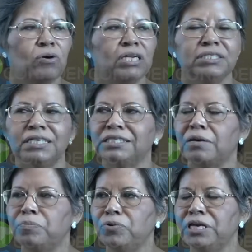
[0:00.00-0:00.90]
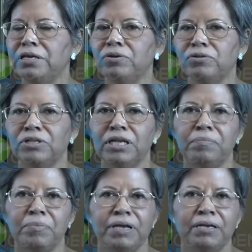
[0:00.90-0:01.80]
con este sarpullido, donde
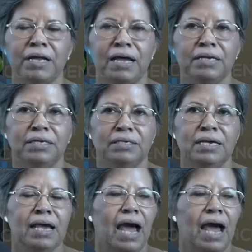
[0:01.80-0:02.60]
más bien eh,